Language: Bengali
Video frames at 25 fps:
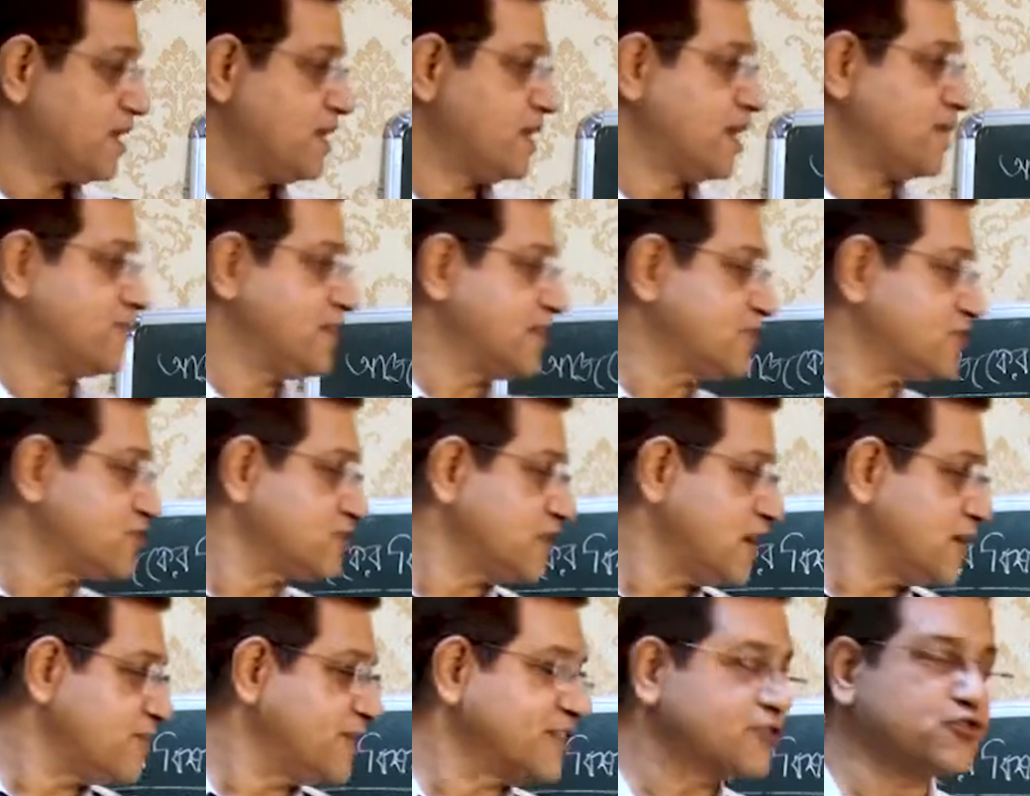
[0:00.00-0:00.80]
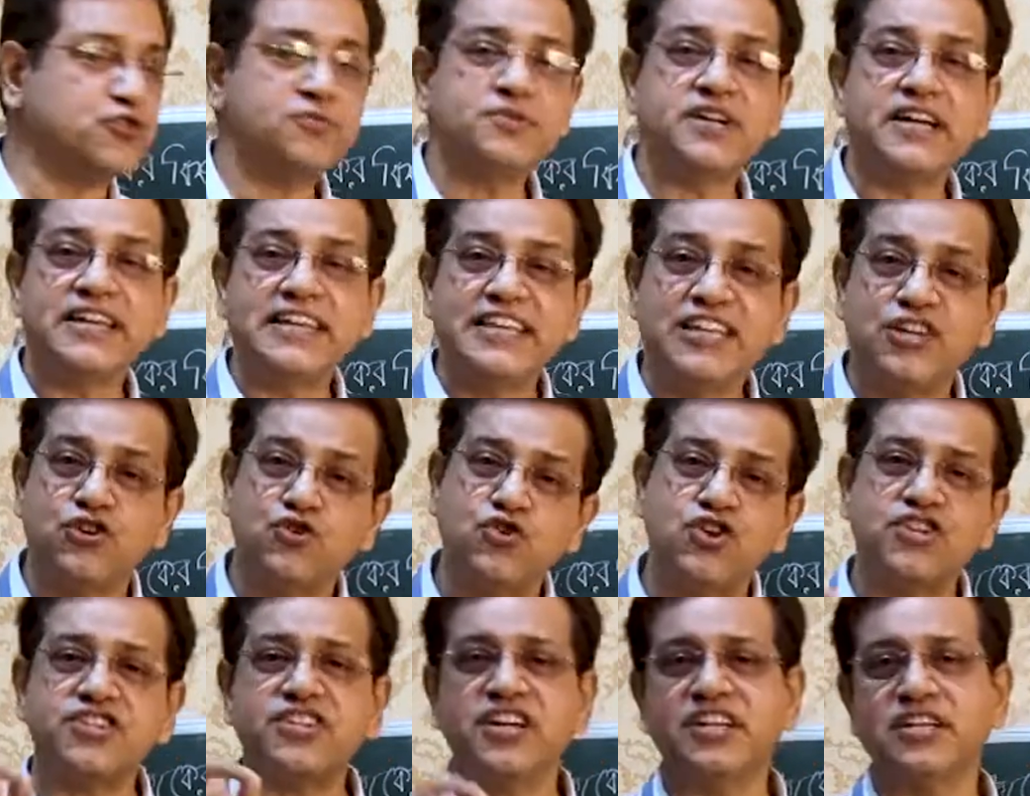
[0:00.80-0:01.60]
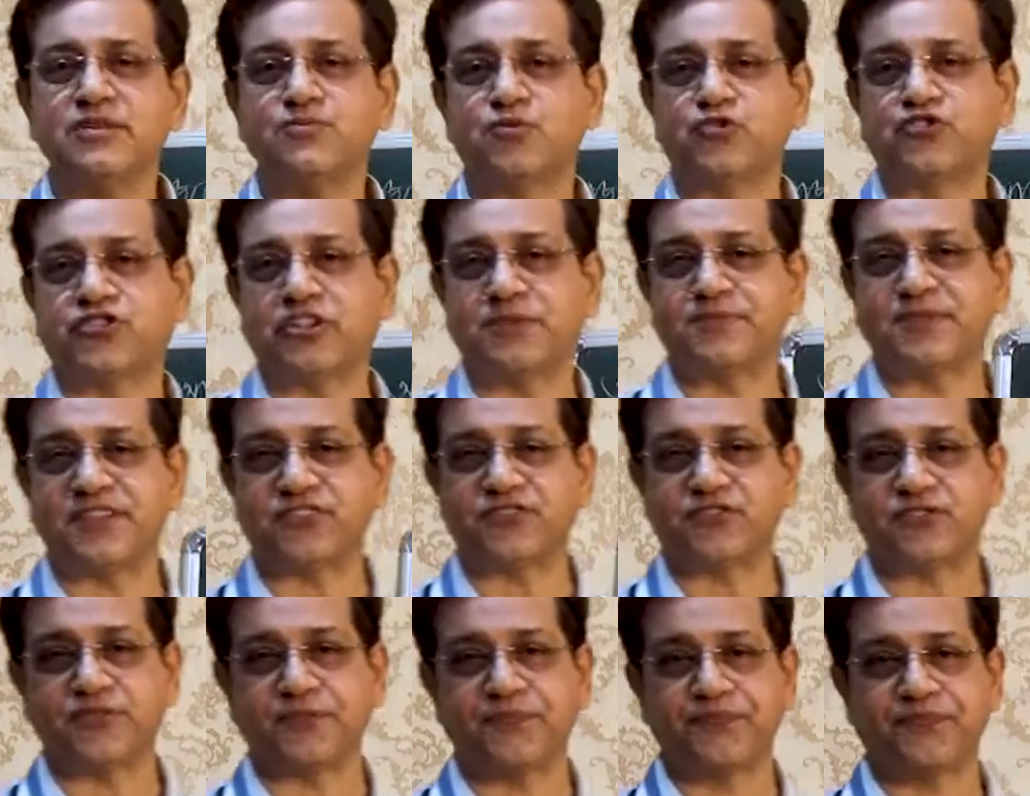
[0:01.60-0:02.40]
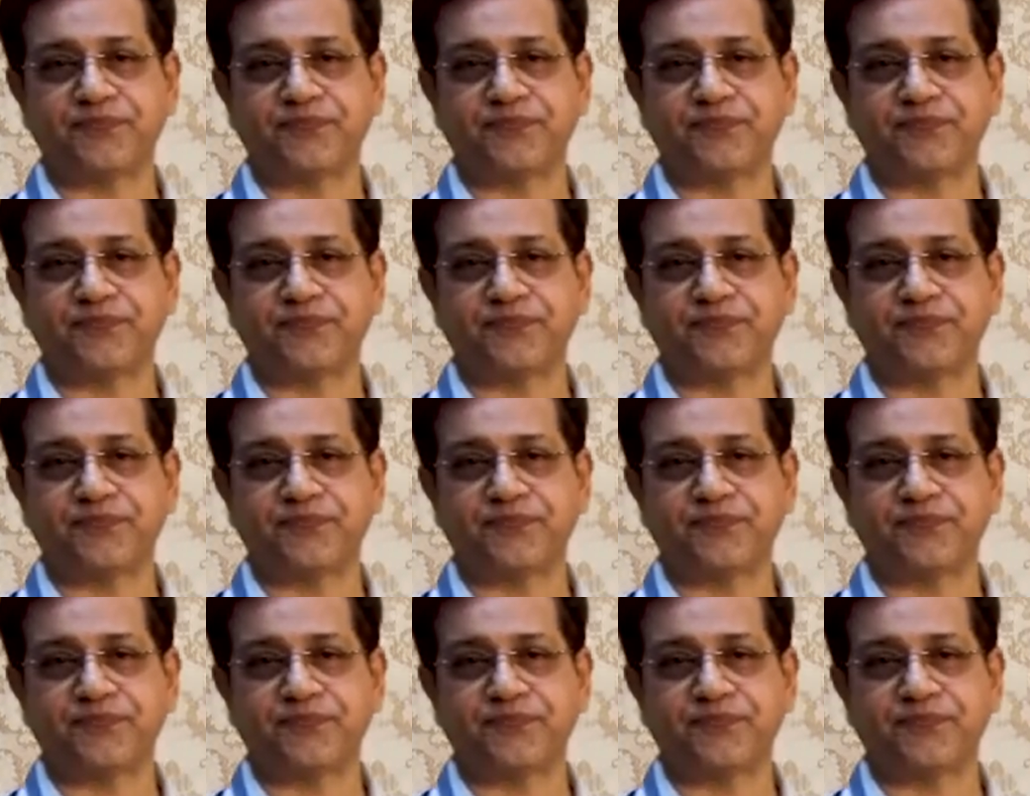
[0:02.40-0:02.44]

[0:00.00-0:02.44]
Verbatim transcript: এমরা এবার তোমরা ইকুয়েশানে বুঝতে পারছো